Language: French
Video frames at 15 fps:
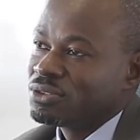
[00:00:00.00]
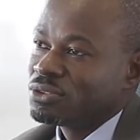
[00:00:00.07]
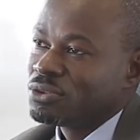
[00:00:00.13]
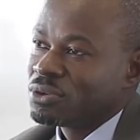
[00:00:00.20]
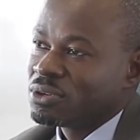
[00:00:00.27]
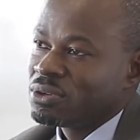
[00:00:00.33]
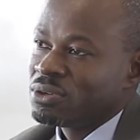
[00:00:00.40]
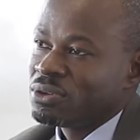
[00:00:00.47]

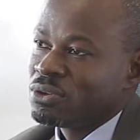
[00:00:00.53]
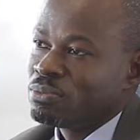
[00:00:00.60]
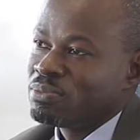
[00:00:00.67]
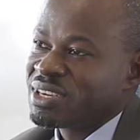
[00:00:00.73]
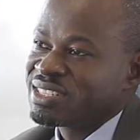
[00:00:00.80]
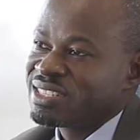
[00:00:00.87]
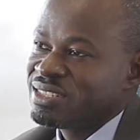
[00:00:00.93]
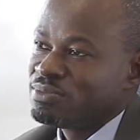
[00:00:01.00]
Donc euh, au
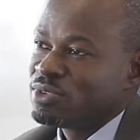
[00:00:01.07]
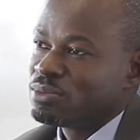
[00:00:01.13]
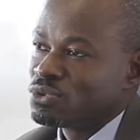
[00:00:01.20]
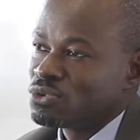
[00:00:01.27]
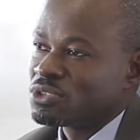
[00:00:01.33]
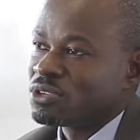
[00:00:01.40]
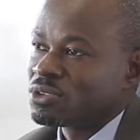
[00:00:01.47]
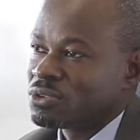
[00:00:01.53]
maximum,
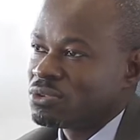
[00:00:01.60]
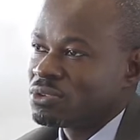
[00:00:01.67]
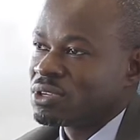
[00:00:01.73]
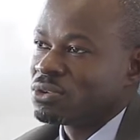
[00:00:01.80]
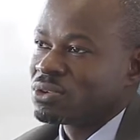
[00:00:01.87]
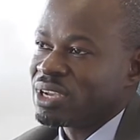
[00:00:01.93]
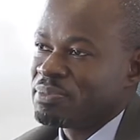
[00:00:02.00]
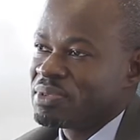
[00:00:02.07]
nous entrons dans
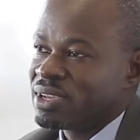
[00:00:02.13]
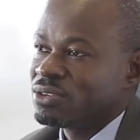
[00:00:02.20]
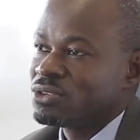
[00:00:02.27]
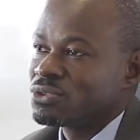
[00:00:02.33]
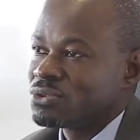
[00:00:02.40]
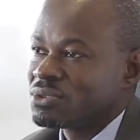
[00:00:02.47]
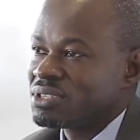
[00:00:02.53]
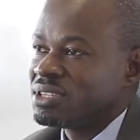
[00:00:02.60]
le capital de
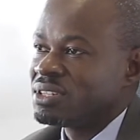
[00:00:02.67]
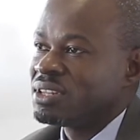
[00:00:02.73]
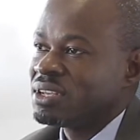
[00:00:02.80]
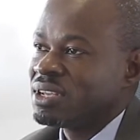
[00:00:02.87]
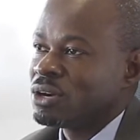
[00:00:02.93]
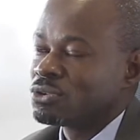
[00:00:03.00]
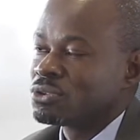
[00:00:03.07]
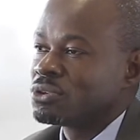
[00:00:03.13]

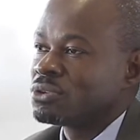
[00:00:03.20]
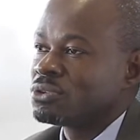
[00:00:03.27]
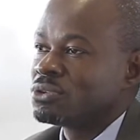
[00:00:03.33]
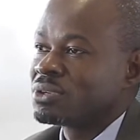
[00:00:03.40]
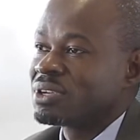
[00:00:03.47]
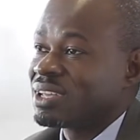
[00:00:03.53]
société à hauteur de